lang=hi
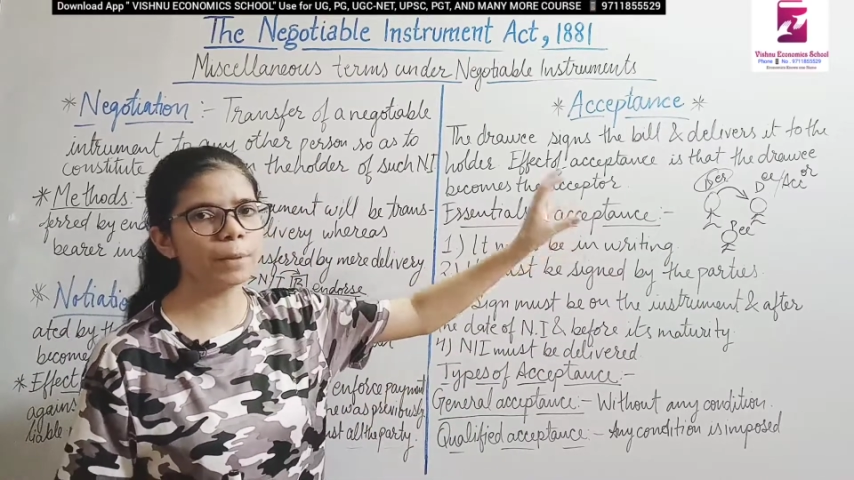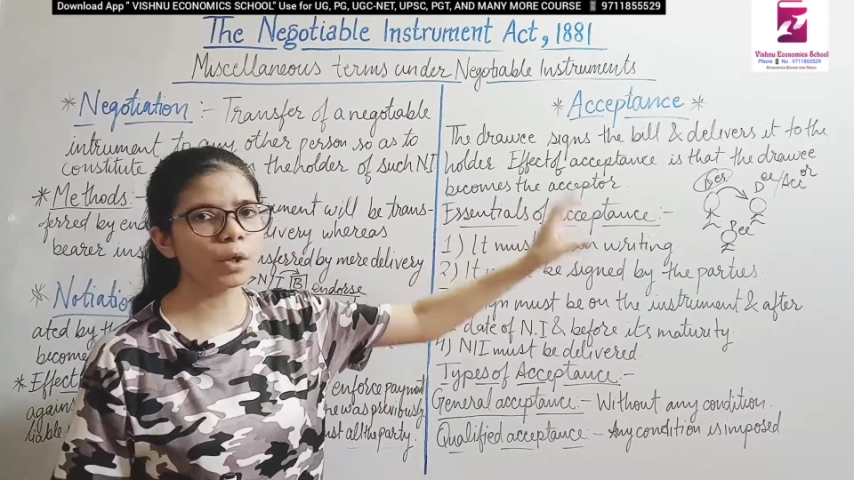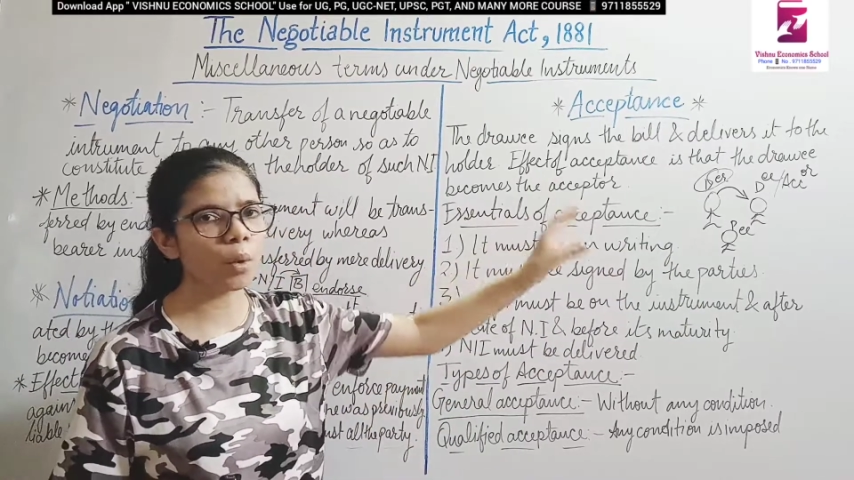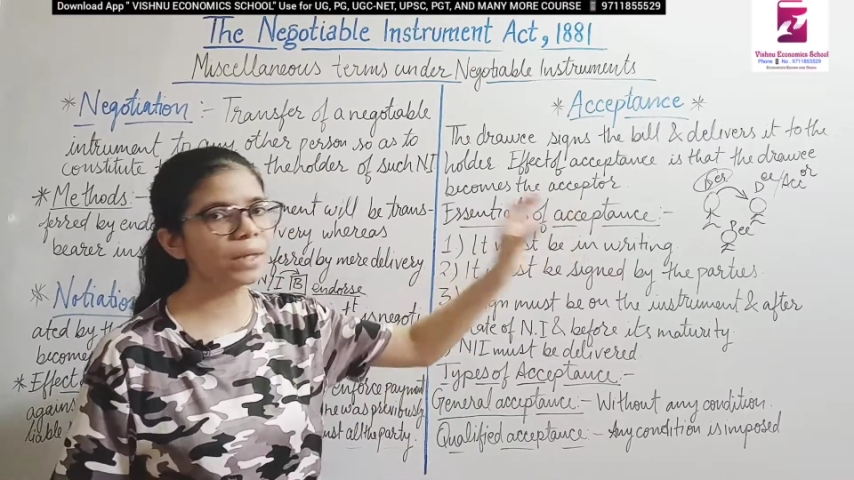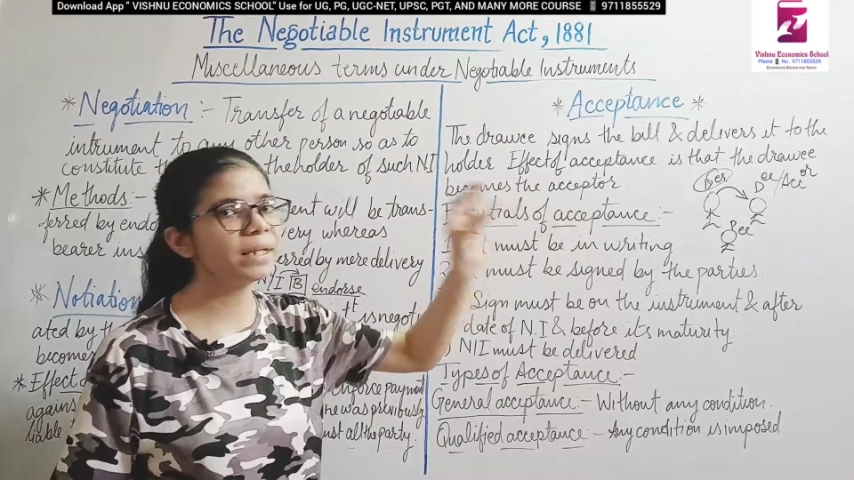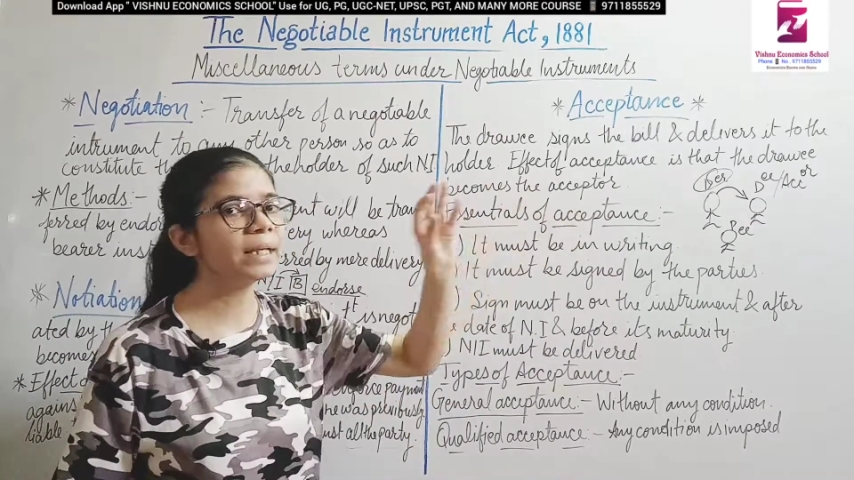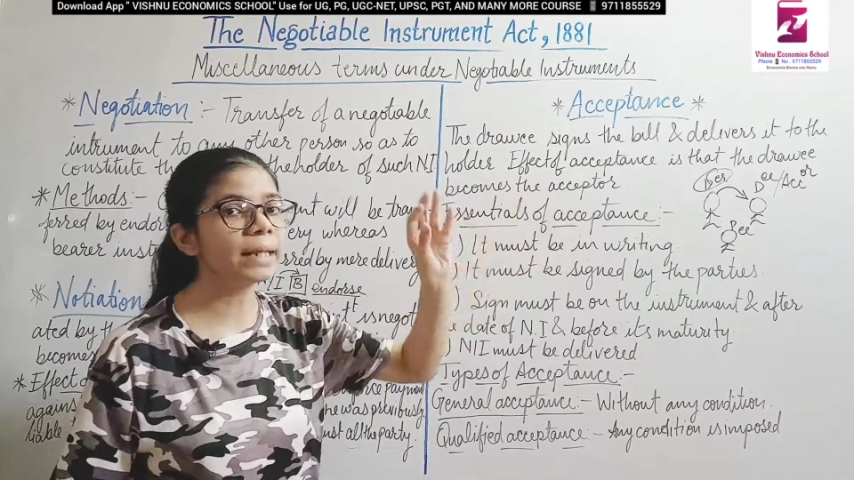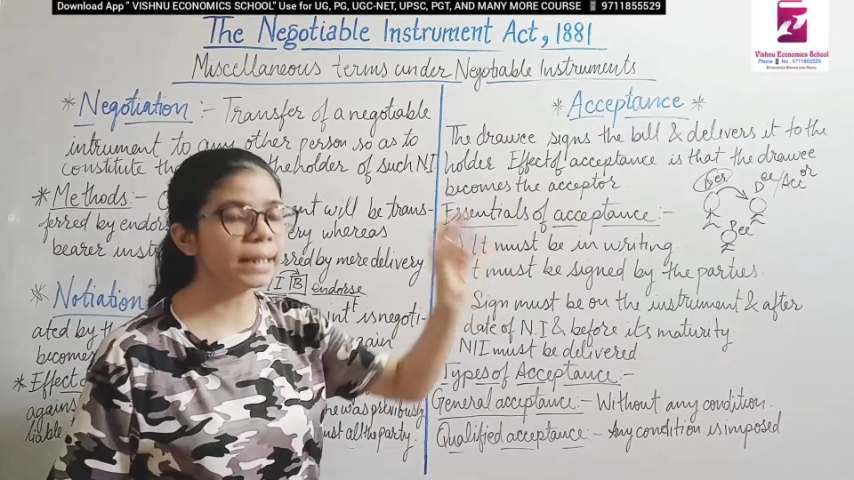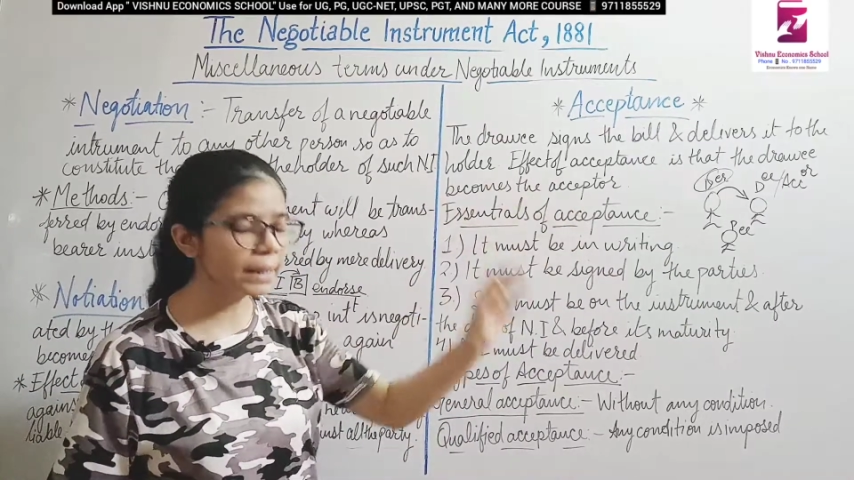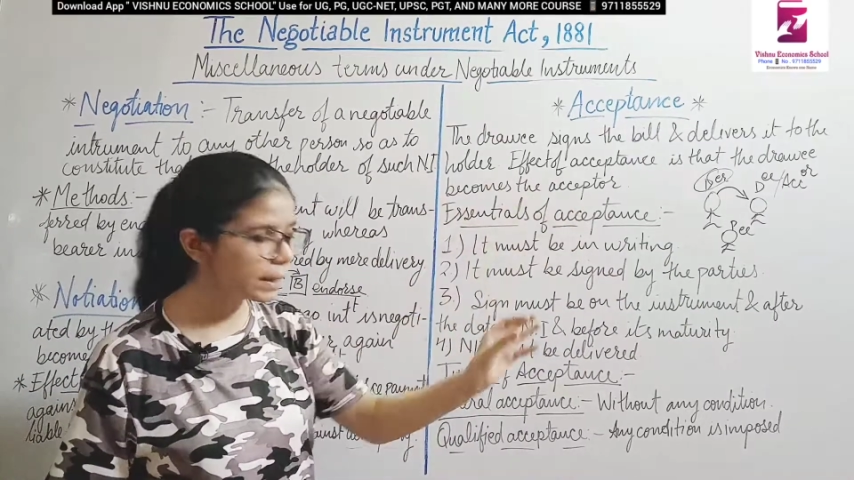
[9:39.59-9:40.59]
पर ड्रॉई ने
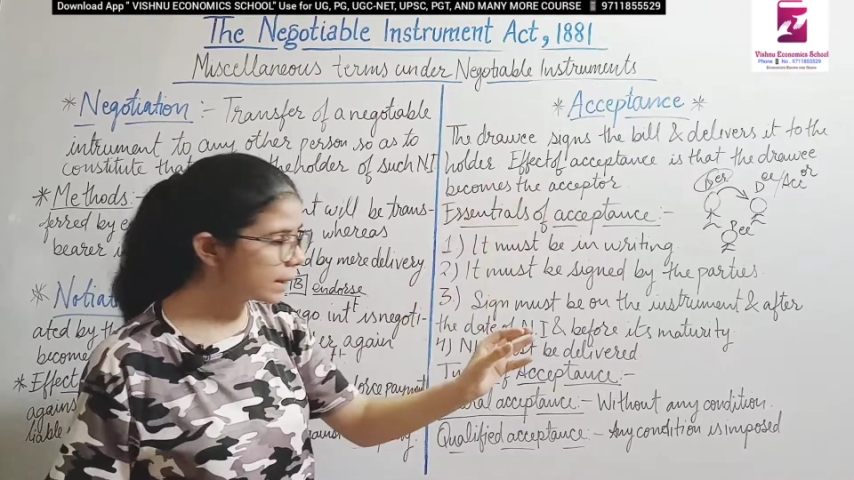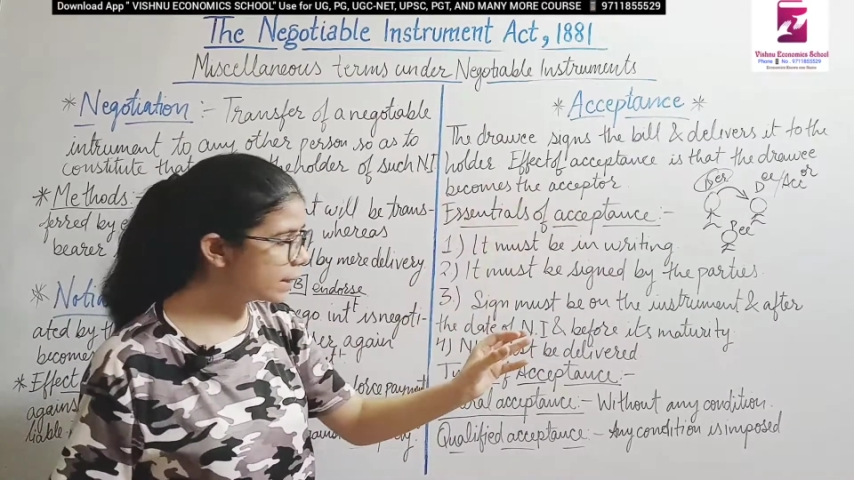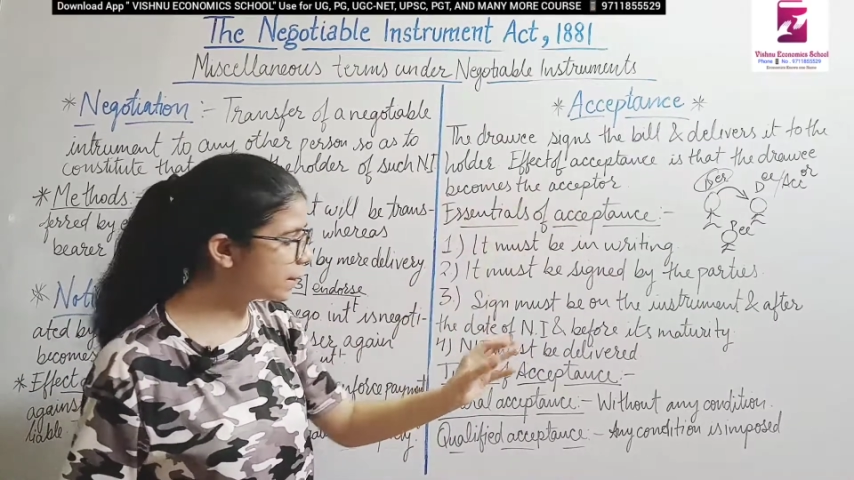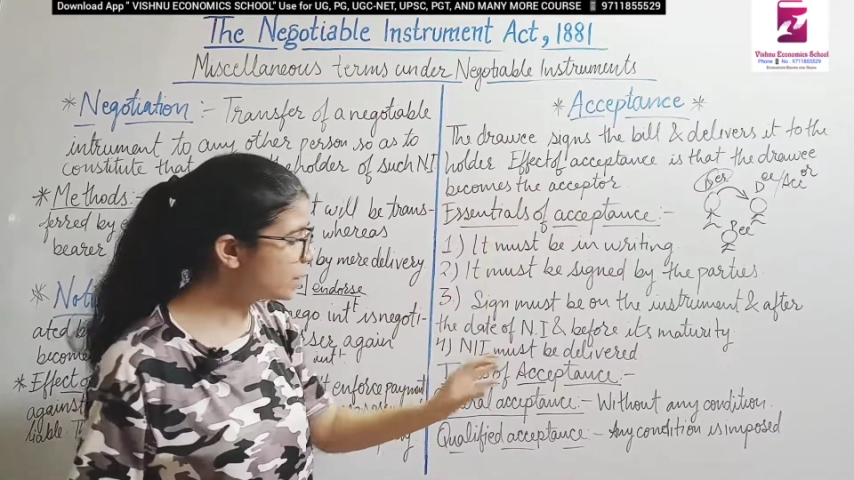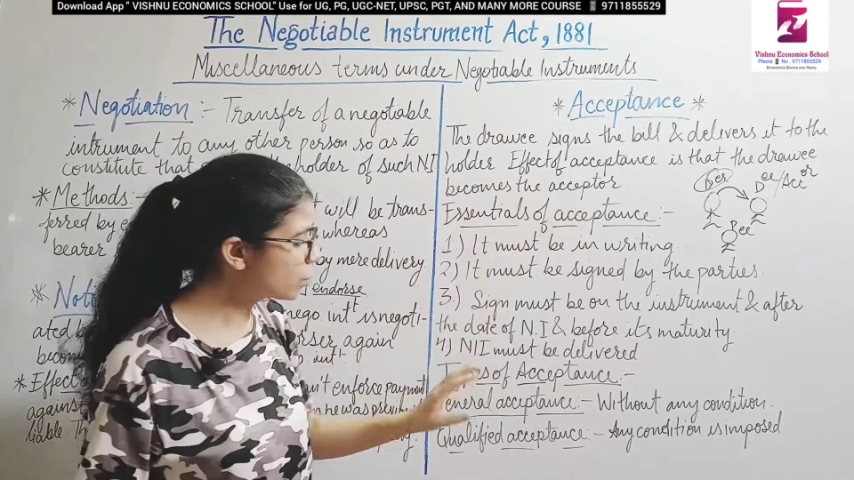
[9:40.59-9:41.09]
नहीं रखी थी